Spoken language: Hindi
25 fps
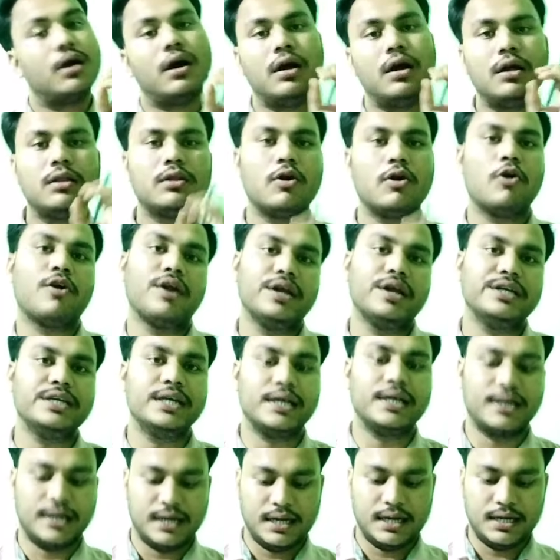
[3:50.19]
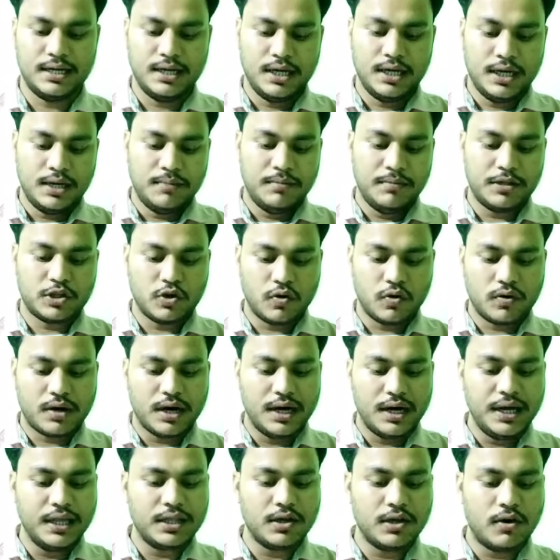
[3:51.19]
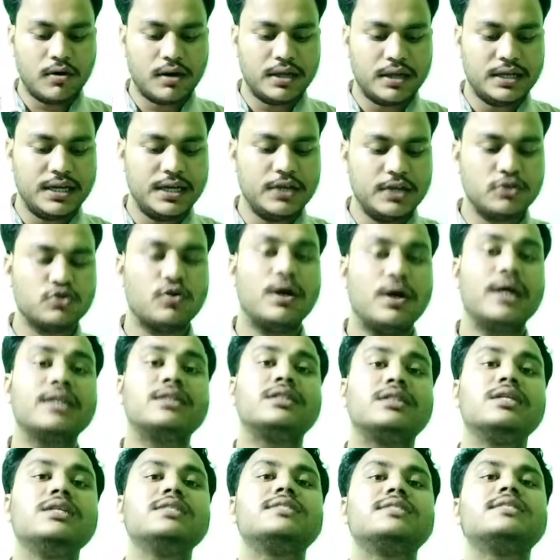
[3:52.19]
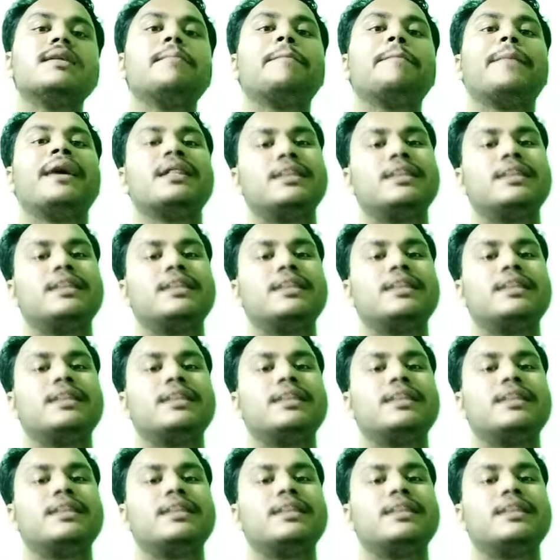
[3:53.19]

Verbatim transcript: गणित और रीजनिंग का मित्रों गणित और रीजनिंग जो है 30 से